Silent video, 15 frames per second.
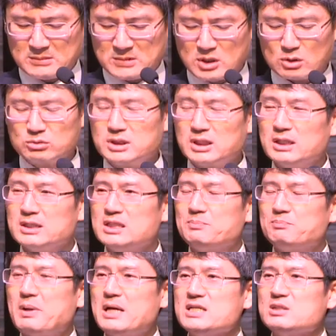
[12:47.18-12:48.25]
더구나 이
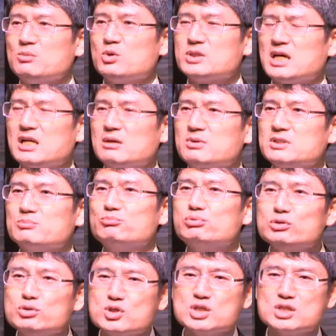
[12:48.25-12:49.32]
85세 할아버지는
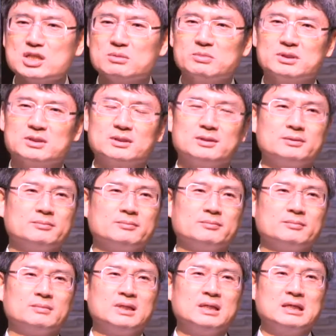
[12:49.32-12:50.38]
불교 신자입니다.
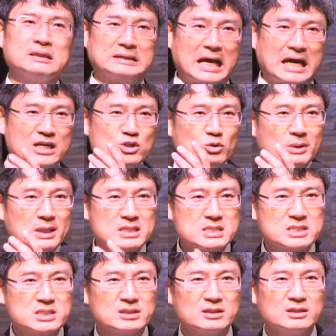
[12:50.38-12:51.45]
나이도
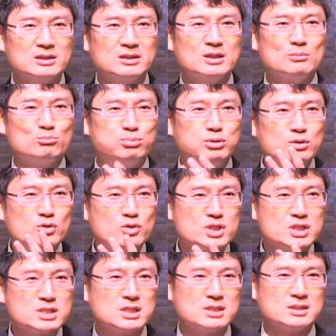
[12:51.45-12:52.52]
많지 불교
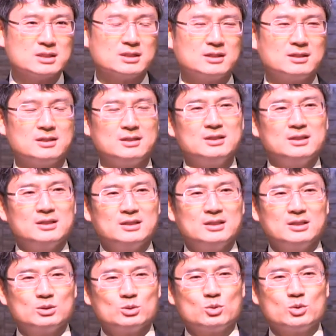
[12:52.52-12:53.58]
신자지.
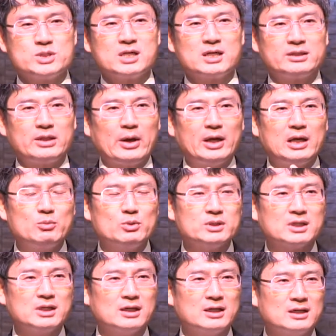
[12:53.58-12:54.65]
또 제가 대화를
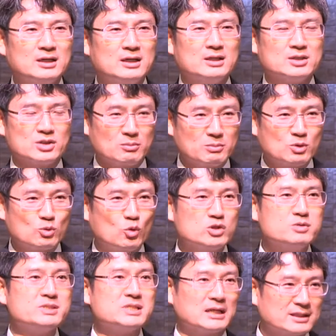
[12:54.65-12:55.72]
해보니까 정말
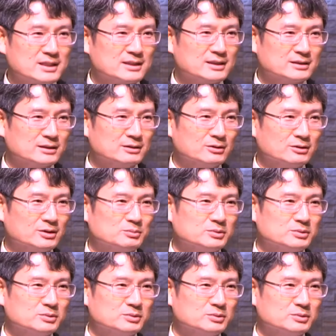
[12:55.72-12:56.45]
고집이 장난이 아니에요.